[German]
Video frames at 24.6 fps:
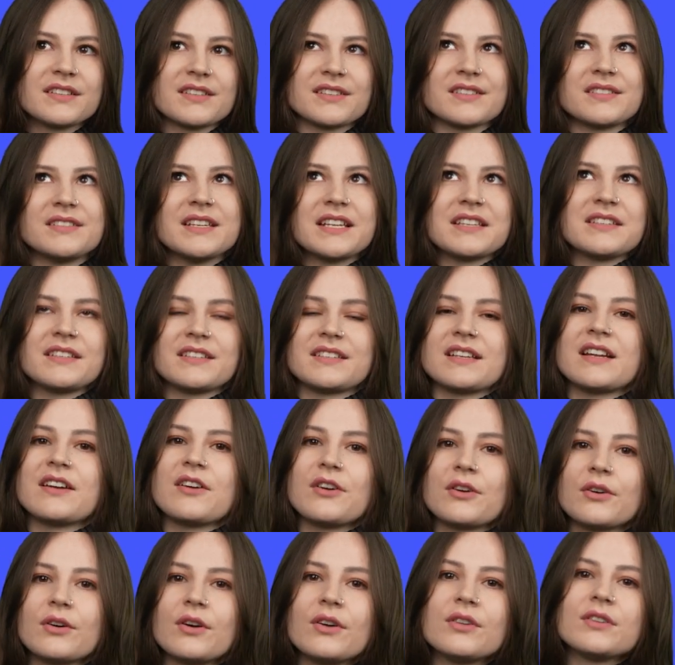Das nennt sich dann
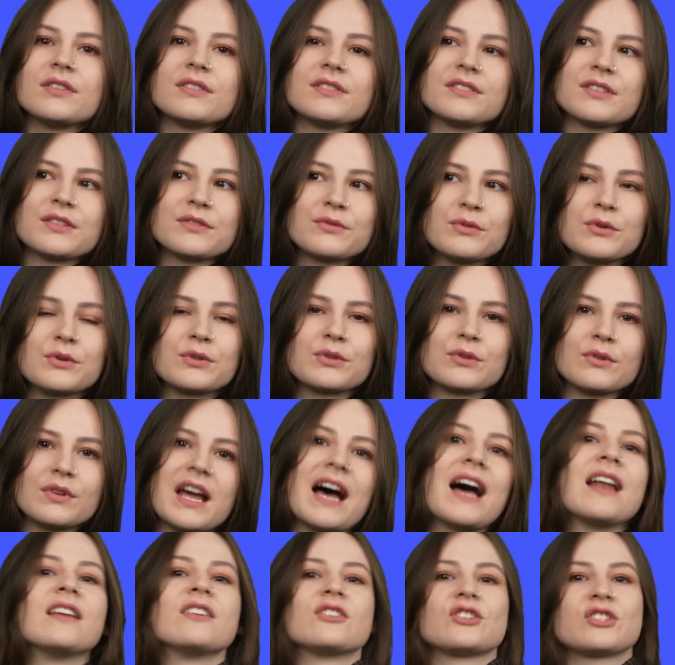auch
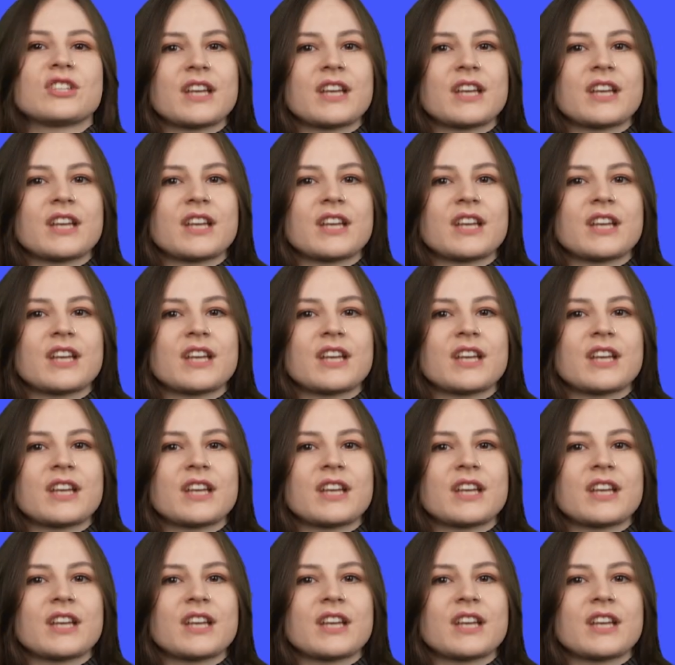dysfunktionale